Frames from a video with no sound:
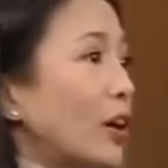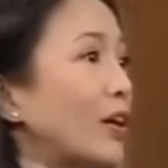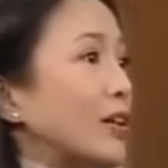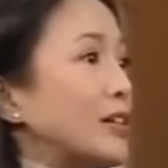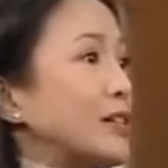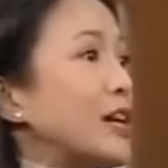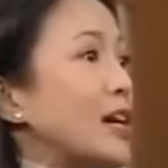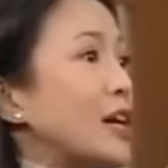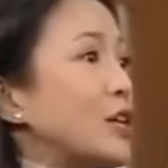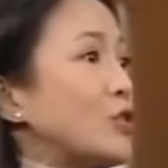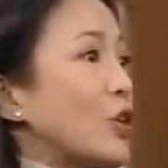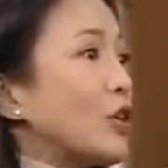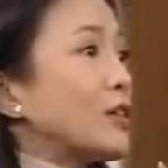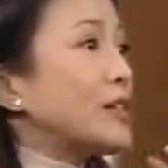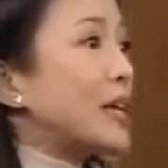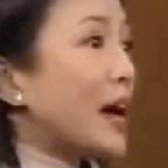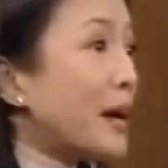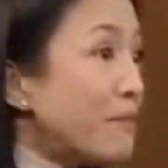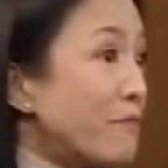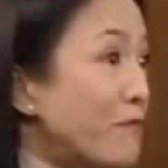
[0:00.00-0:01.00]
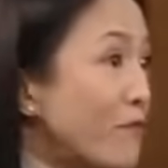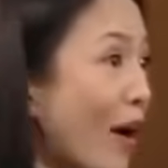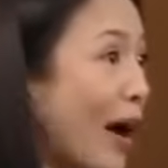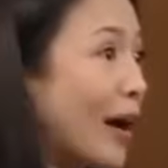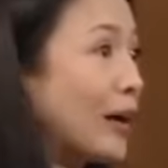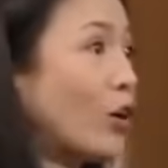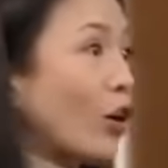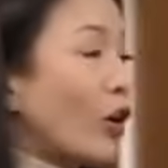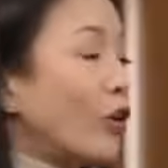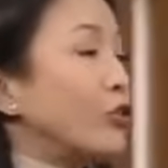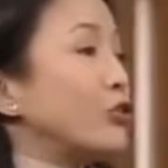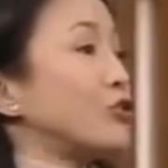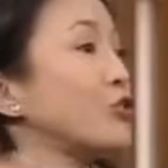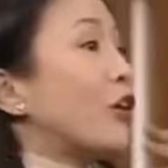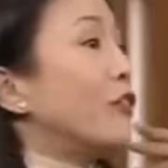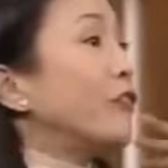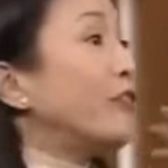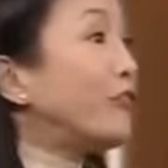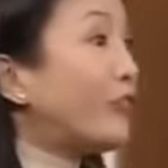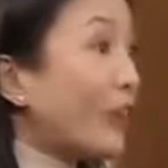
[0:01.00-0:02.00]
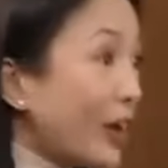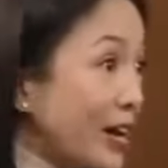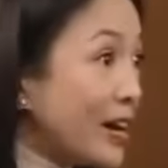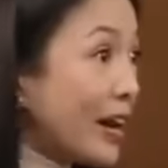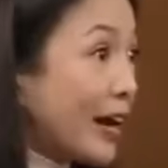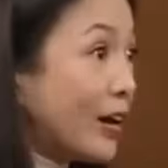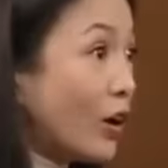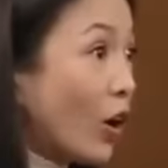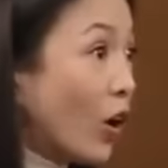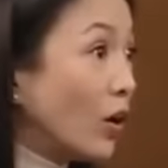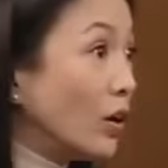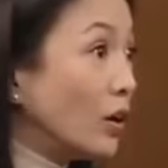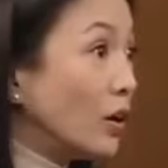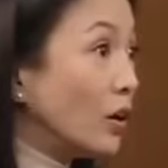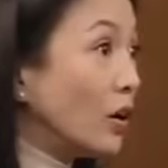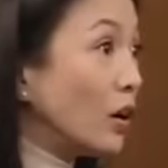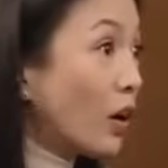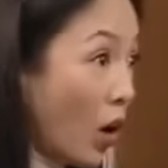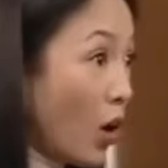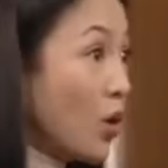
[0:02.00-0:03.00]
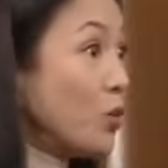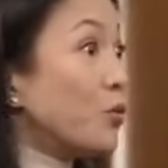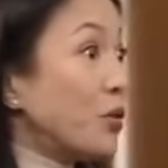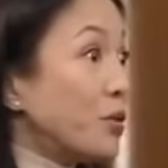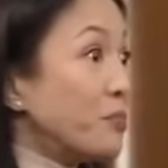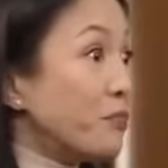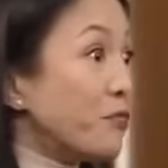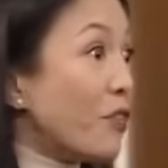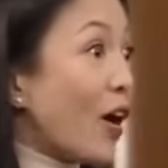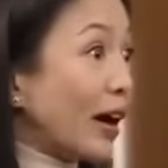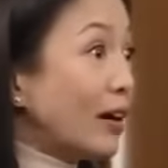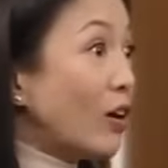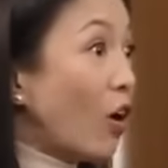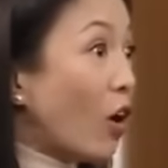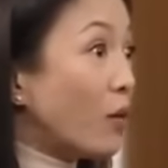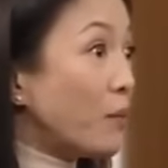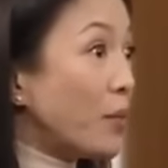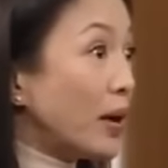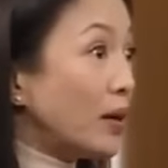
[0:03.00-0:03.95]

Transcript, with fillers: Nếu thật sự có kẻ muốn xúc phạm cổ, muốn sàm sỡ cổ, cô có chống lại hay không?